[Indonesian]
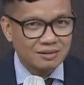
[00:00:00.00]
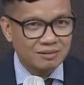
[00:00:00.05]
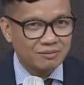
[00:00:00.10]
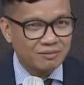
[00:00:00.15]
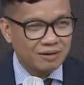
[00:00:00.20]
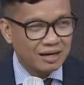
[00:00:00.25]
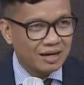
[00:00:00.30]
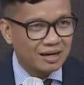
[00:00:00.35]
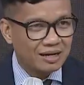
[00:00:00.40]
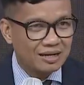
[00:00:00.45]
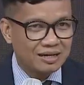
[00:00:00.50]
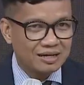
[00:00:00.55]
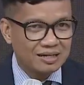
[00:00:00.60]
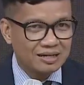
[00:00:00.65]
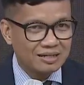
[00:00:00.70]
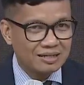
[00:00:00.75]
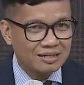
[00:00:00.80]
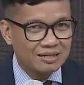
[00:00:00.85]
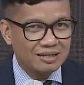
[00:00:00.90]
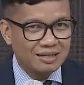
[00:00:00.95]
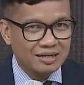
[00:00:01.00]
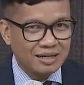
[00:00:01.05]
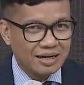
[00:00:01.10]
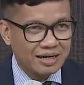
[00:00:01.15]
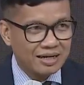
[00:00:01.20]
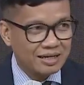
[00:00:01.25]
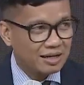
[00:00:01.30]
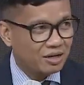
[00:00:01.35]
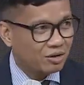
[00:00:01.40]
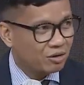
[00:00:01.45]
wah,
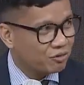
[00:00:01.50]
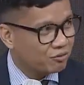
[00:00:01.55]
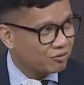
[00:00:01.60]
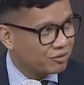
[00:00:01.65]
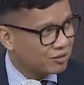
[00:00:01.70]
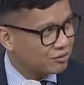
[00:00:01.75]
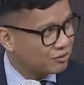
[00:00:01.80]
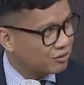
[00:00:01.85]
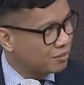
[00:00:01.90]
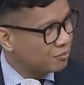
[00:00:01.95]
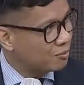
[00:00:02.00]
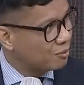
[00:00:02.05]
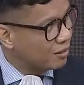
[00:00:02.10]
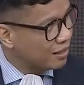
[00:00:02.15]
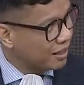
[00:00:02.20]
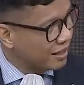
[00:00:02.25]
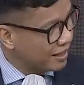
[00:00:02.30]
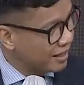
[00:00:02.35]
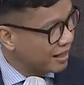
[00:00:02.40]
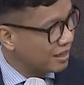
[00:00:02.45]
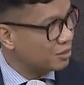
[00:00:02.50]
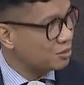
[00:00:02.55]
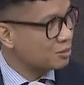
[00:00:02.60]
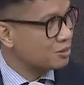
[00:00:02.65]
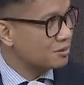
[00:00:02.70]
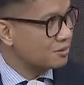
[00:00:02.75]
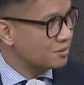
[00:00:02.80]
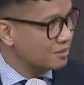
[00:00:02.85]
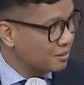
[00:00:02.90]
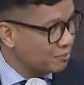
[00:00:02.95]
kayaknya Covid udah mulai
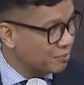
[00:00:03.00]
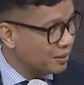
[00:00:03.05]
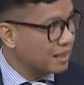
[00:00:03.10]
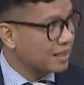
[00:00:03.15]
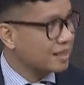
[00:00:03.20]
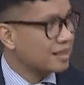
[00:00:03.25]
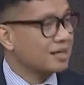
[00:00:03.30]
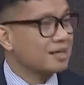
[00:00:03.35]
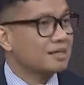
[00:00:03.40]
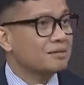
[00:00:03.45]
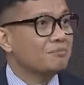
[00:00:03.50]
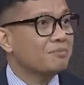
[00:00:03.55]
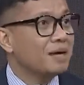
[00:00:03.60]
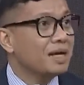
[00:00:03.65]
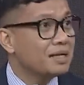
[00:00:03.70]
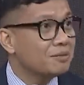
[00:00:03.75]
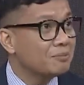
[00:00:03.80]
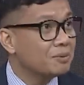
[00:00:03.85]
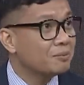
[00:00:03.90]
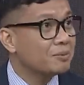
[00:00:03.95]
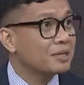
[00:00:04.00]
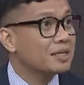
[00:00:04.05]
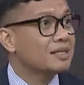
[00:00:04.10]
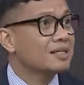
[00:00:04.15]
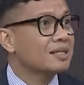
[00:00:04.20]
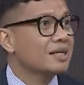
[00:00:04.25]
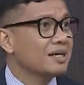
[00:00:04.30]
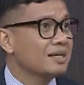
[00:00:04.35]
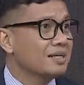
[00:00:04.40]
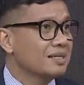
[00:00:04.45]
harus dipikirkan kembali
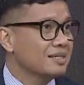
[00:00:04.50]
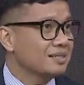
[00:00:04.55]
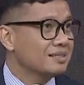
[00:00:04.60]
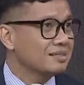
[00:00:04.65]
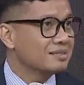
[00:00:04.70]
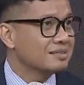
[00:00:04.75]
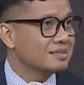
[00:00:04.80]
pemerintah nih.